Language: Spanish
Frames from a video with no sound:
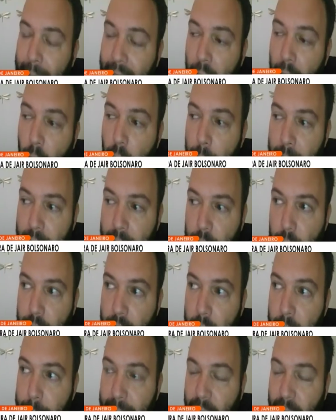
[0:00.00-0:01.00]
los medios,
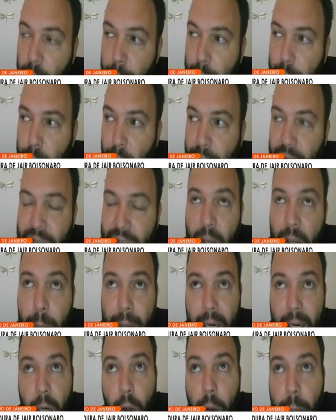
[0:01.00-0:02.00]
del presupuesto oficial
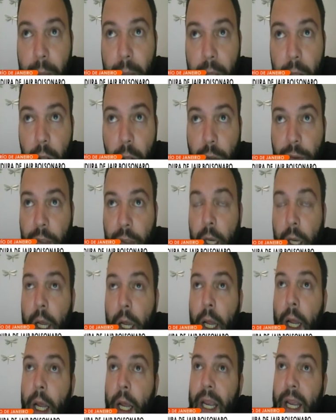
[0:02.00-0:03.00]
para los medios,
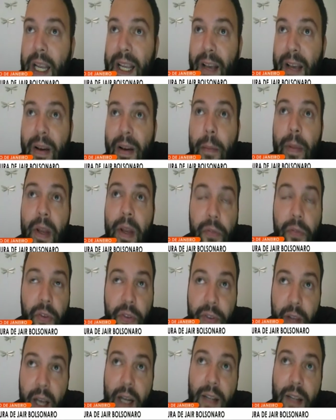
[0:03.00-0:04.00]
y que va a
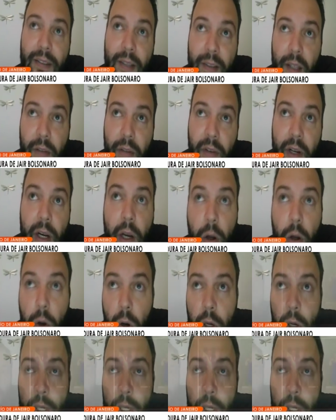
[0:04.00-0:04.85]
beneficiar a esa TV Record,